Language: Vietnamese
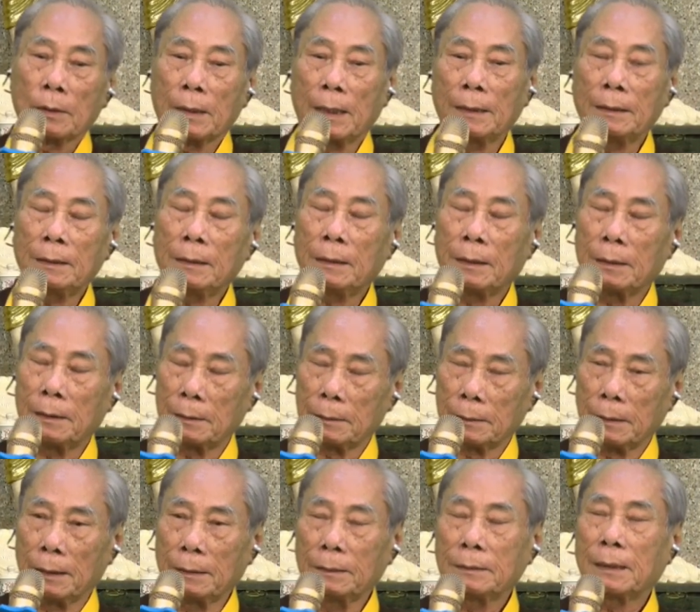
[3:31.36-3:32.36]

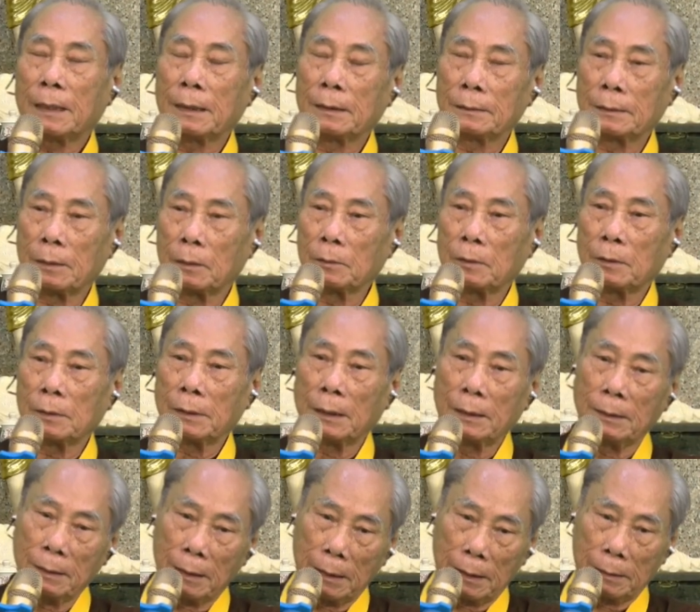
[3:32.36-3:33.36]
Thánh thần, câu nói
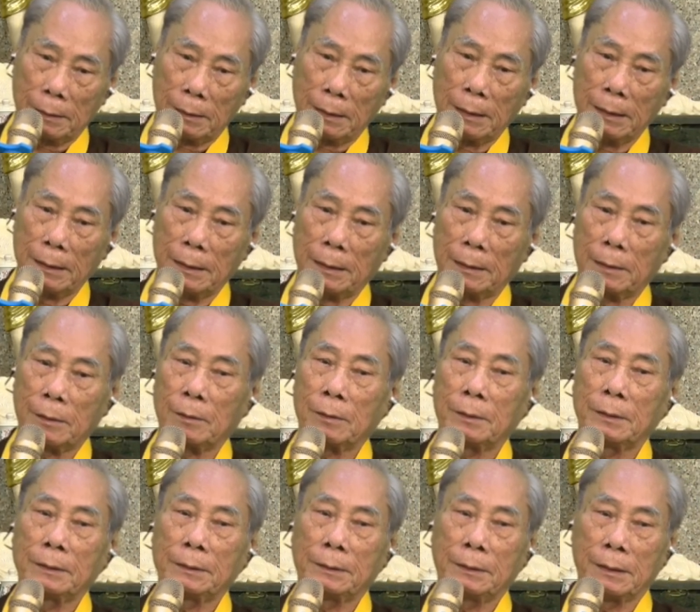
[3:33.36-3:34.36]
thánh thần đây là
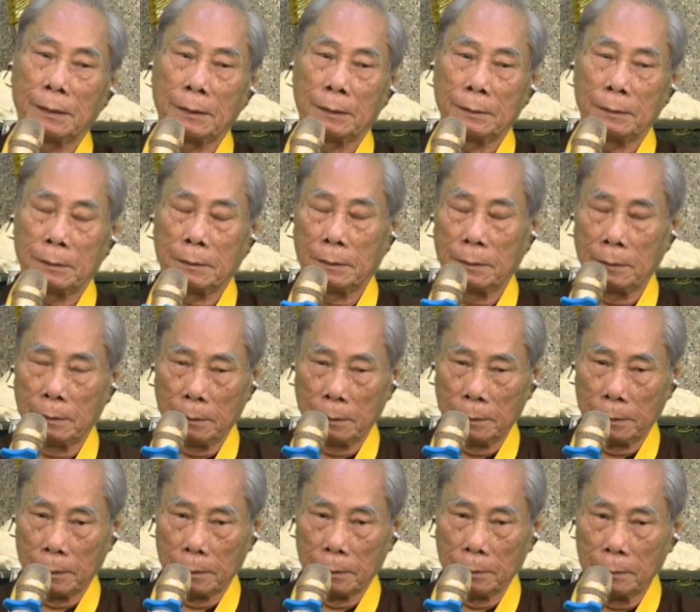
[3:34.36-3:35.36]
nói về
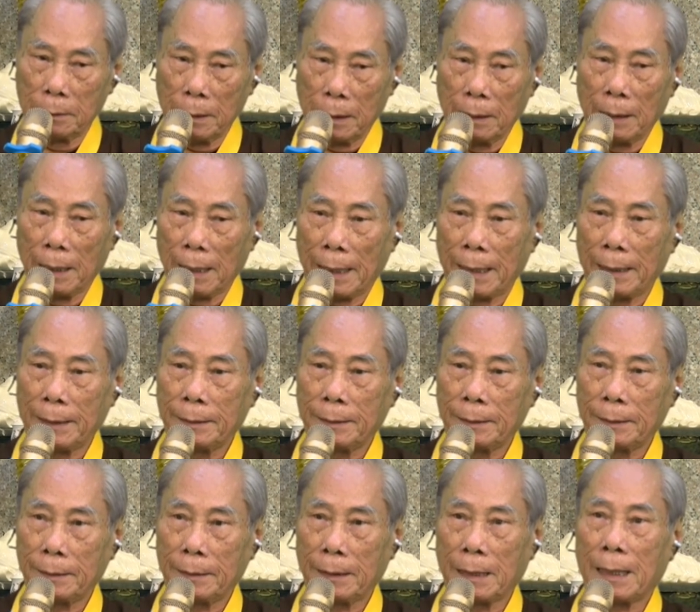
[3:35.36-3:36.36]
giữ ở lại
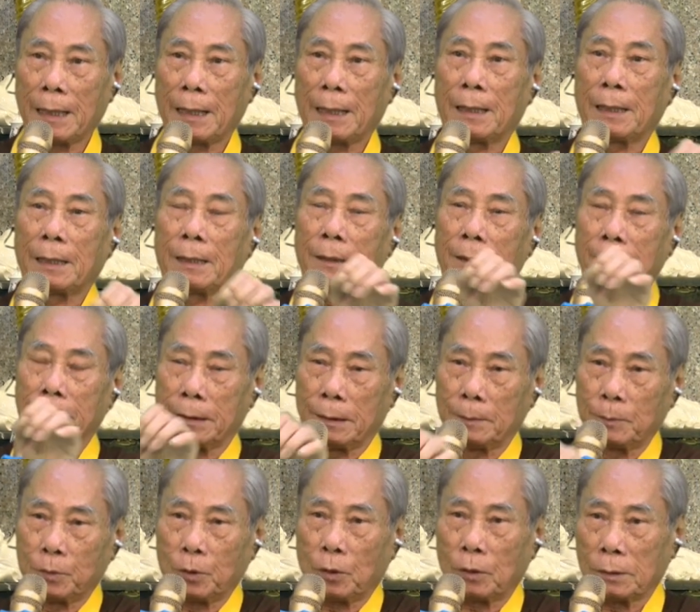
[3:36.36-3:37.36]
và
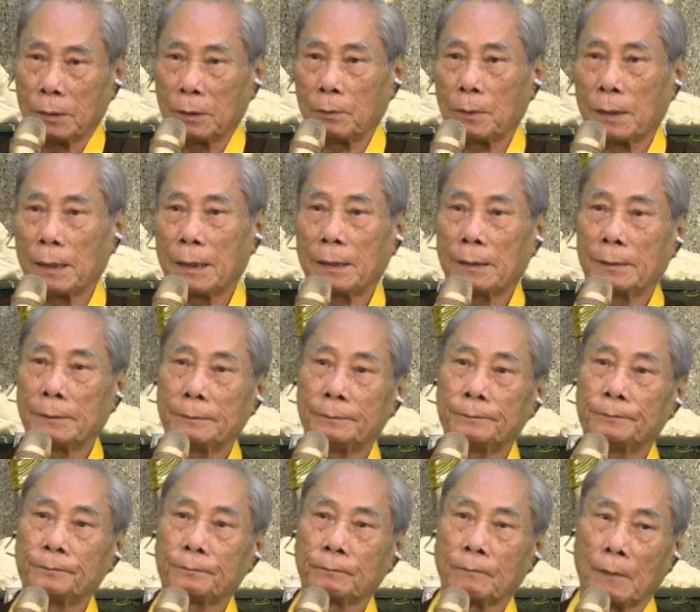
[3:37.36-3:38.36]
kiểm soát nhân quả,
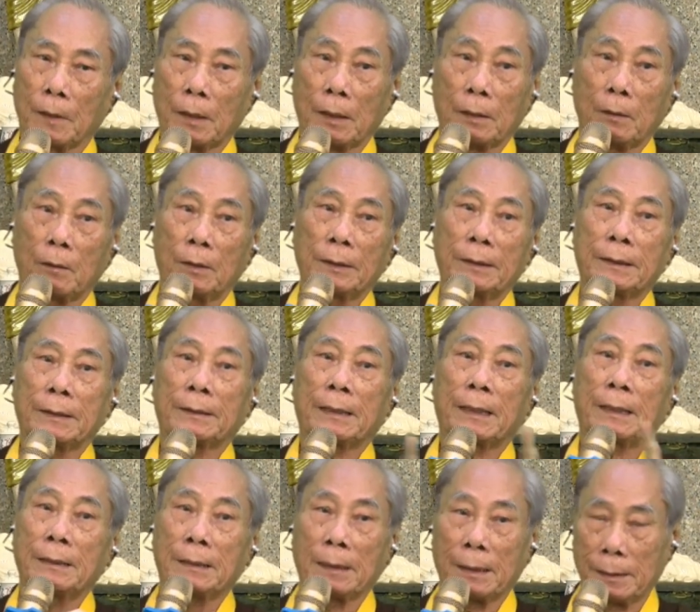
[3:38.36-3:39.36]
là nói về
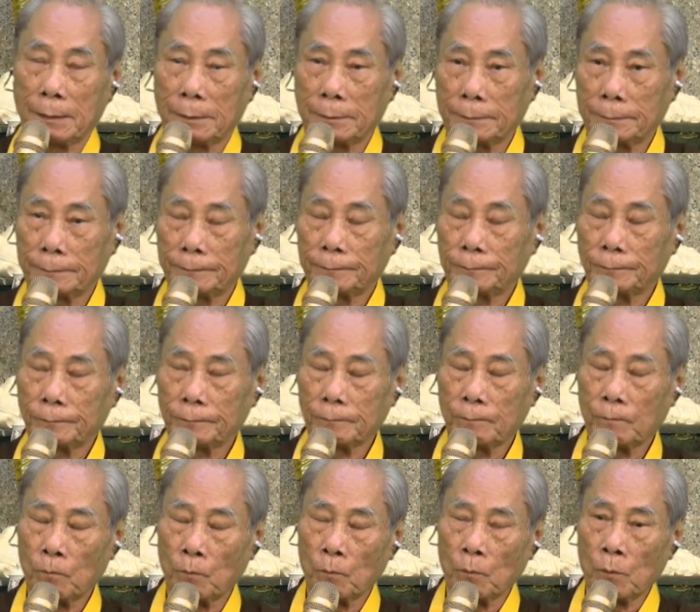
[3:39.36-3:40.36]
thánh thần.
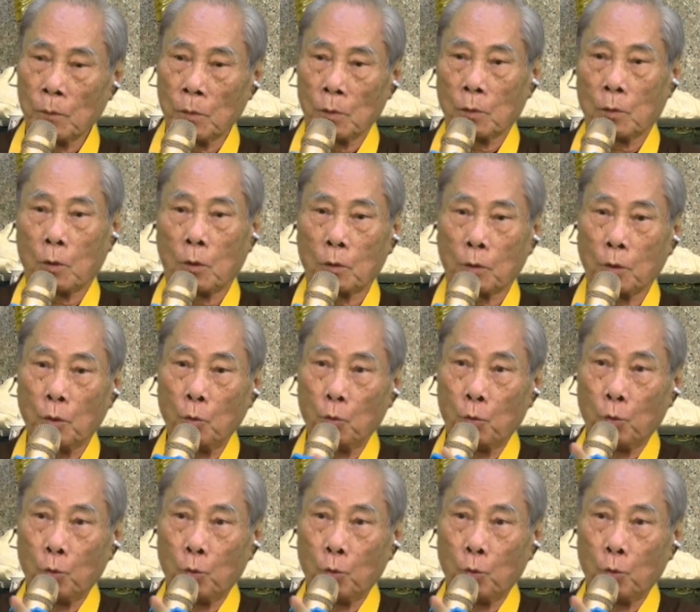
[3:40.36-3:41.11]
Còn nó